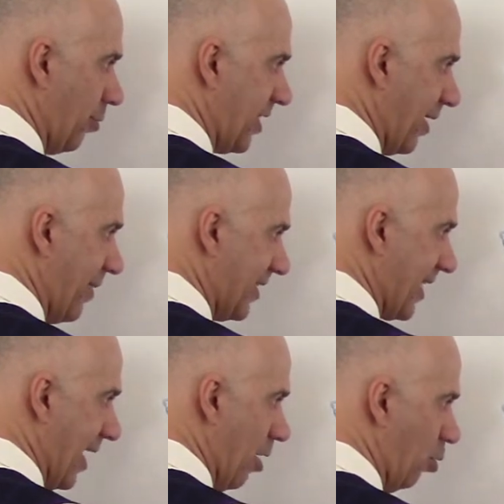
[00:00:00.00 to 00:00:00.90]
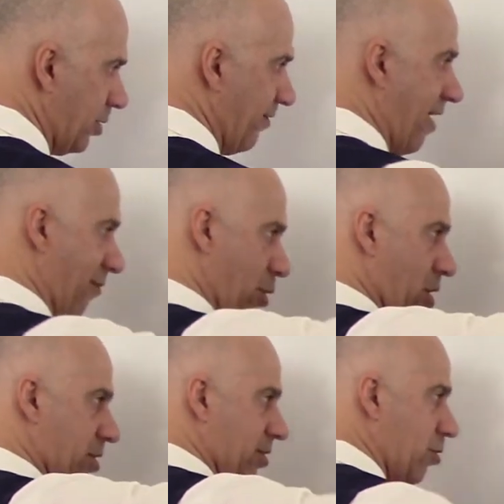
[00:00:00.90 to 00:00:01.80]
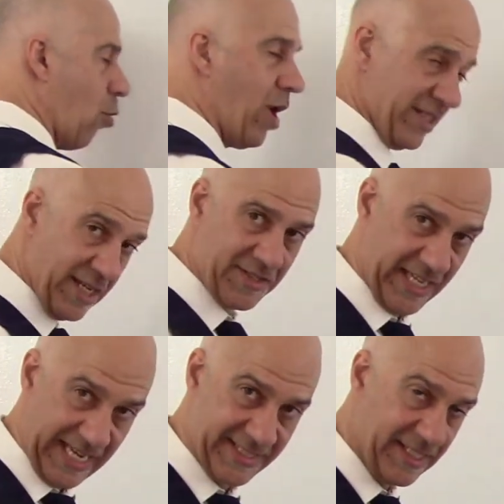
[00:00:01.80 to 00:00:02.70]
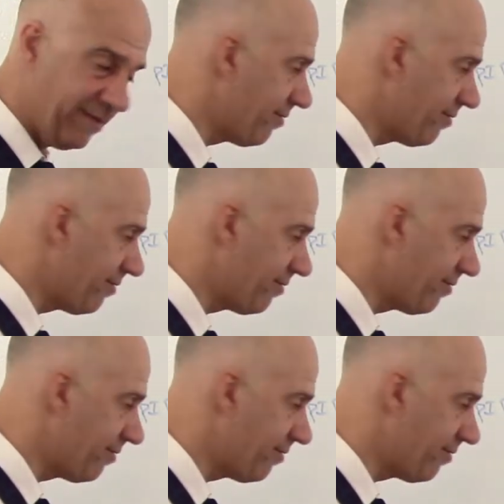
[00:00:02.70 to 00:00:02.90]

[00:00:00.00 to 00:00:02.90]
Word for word: trimestre à l'autre, il va avoir croissance négative.